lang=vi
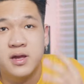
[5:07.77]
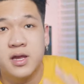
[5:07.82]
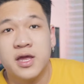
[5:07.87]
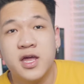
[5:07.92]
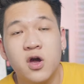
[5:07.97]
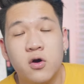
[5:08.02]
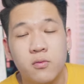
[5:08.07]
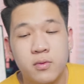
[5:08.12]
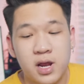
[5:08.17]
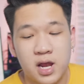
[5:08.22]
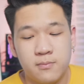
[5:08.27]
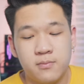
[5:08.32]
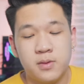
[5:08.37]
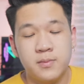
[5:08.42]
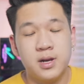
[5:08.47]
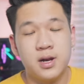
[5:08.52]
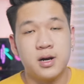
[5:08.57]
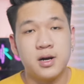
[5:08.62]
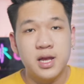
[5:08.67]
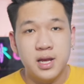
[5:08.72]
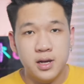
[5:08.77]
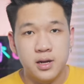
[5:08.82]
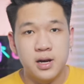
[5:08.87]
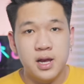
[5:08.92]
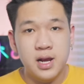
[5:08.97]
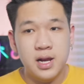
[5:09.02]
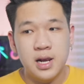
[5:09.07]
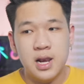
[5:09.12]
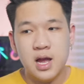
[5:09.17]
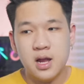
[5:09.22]
Cái kiểu này mà mình đang để ở
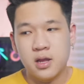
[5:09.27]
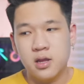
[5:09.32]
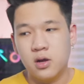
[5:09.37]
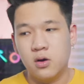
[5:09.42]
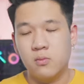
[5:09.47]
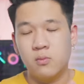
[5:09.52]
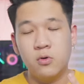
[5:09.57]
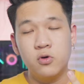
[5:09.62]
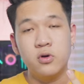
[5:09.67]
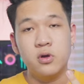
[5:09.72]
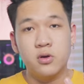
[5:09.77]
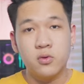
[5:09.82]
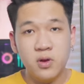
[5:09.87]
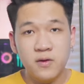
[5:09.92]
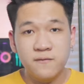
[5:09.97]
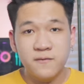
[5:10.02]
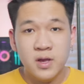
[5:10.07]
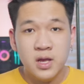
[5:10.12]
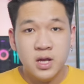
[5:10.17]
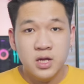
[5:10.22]
đây là kiểu Modern Quiff,